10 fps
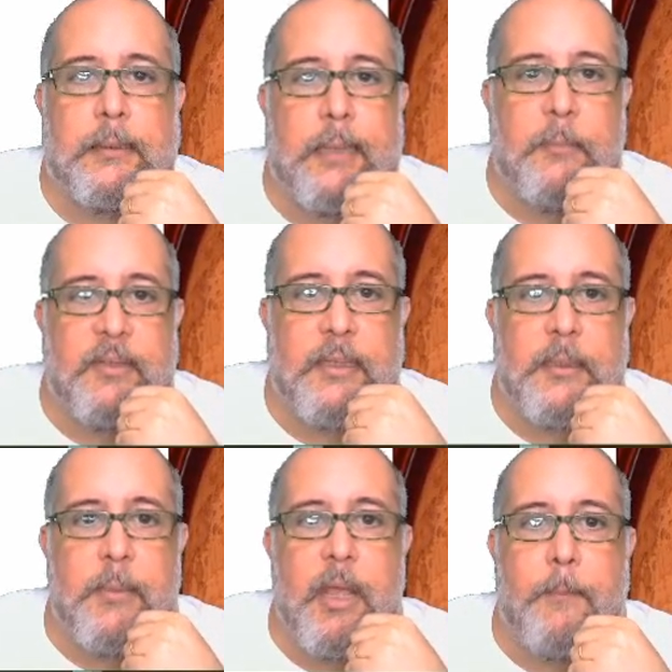Temos aí
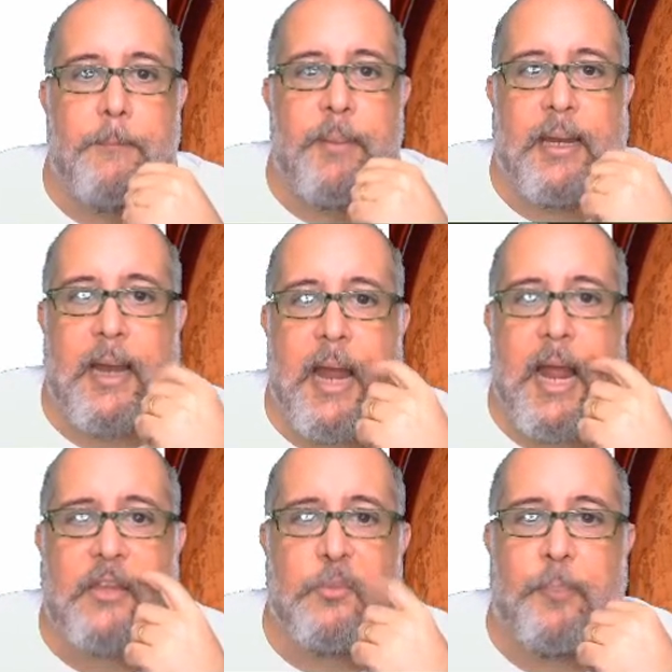também a Per
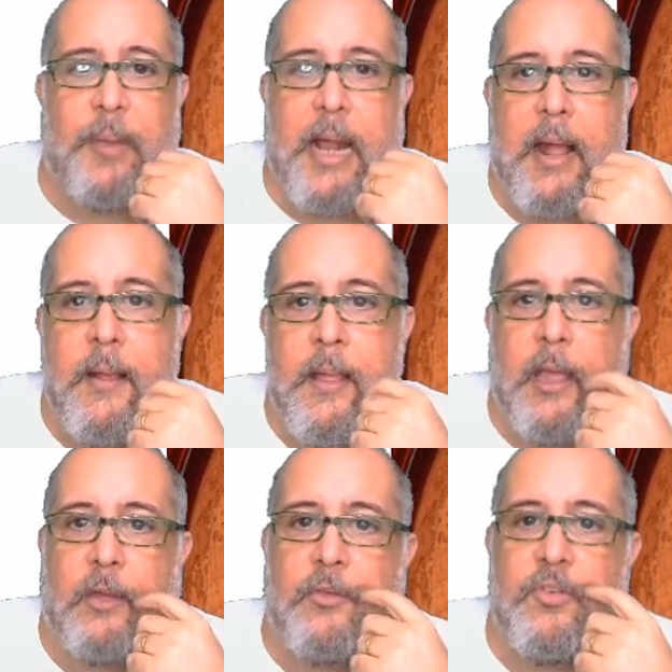Aspera,
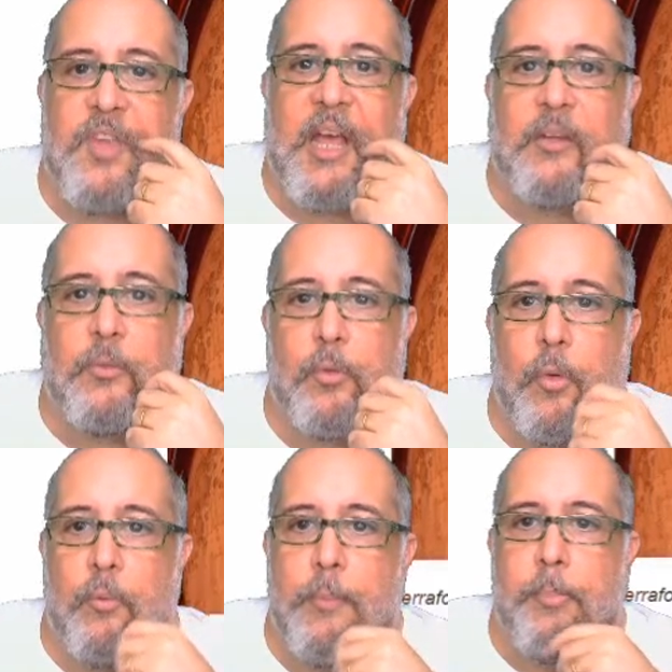é anunciado
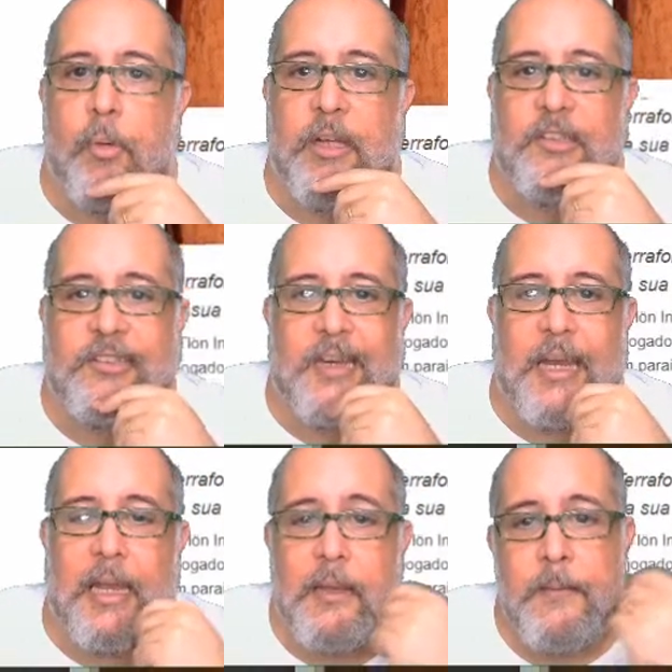com um empolgante
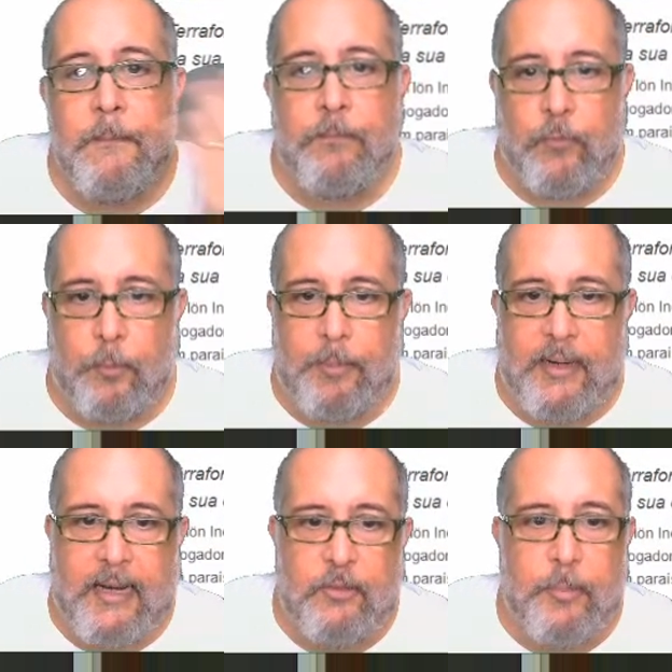trailer do Per
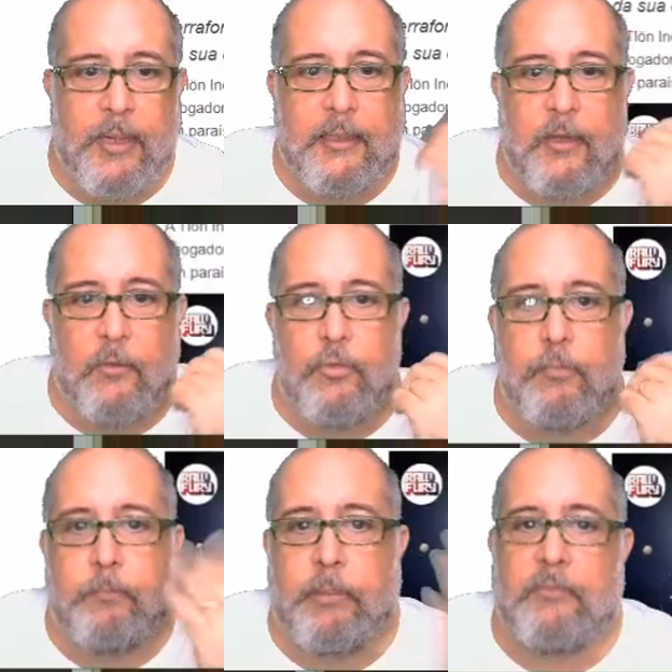Aspera, que é um,
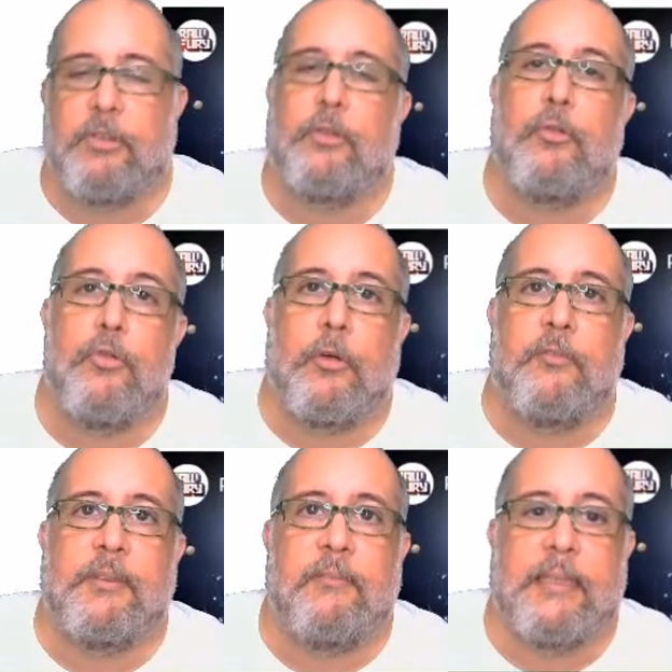para você um jogo que você vai